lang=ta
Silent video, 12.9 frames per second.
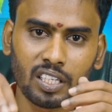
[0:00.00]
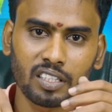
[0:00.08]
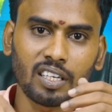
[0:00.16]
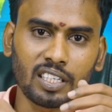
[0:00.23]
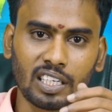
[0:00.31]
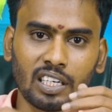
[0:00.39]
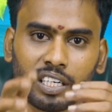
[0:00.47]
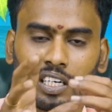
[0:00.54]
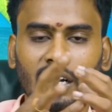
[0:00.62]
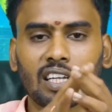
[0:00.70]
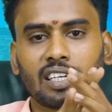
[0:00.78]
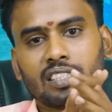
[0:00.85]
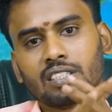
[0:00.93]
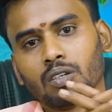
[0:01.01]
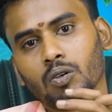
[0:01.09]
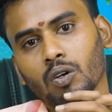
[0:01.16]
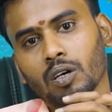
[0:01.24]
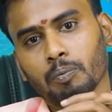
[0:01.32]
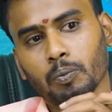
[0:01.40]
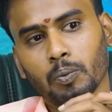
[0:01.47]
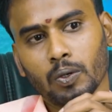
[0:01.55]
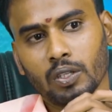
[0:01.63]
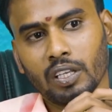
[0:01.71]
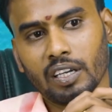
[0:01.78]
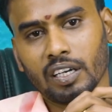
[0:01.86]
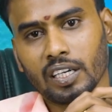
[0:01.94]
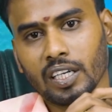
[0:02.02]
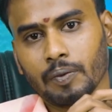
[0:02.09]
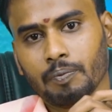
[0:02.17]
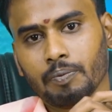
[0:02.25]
விஷயத்தை அங்கே காலராசிக்குள்ளே பொறுத்திருக்காங்க